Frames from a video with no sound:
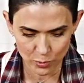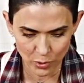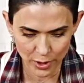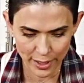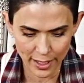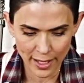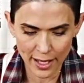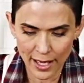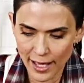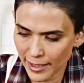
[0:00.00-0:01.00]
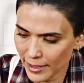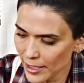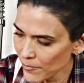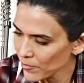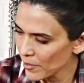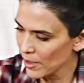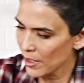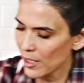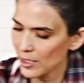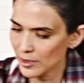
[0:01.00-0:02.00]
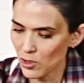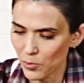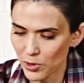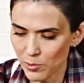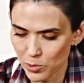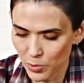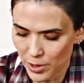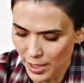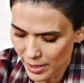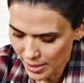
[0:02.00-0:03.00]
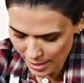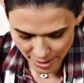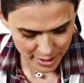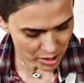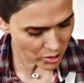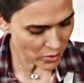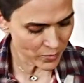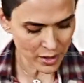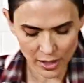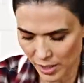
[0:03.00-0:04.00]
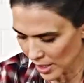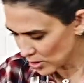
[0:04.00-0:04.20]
poner aquí. Este lo podríamos poner aquí de ladito y